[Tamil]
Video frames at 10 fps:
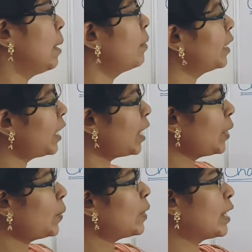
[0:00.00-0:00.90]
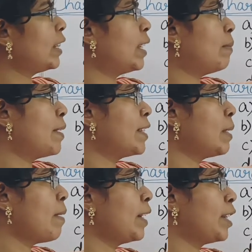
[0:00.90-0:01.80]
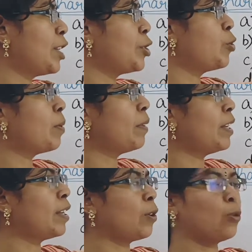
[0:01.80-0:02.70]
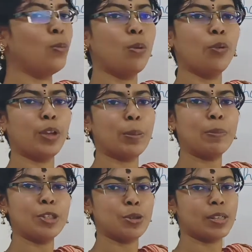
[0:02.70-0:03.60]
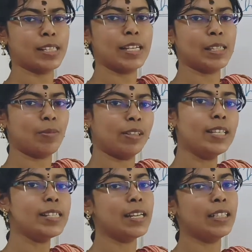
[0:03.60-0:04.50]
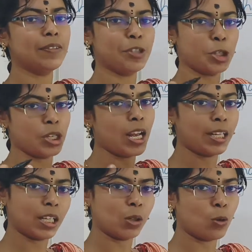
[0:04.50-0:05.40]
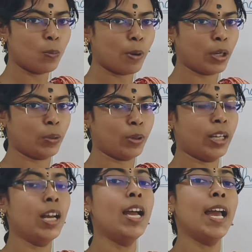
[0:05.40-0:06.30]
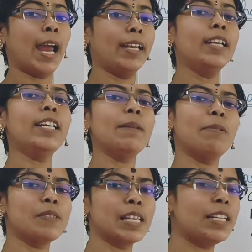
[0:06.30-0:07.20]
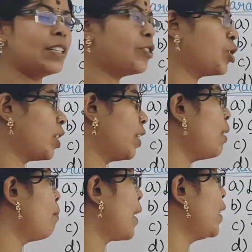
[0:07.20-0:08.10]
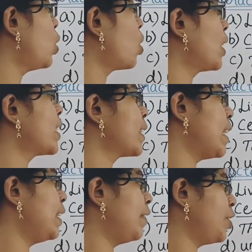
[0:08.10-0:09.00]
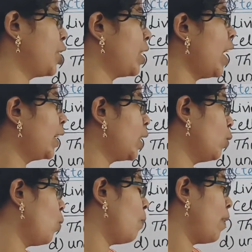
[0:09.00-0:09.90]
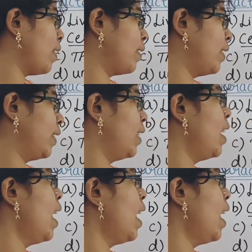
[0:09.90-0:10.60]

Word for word: நமக்கு தெரியும் இந்த மெரிசமேட்டிக் டிஷ்யூ அப்படிங்கிற குரூப் ஆஃப் இம்மெச்சூர் செல்ஸ் வந்து செல் டிவிஷனை அண்டர்கோ பண்ணுன்னு என்ன டைப் ஆஃப் செல் டிவிஷன்னா மைட்டாட்டிக் செல் டிவிஷனை அண்டர்கோ பண்ணுது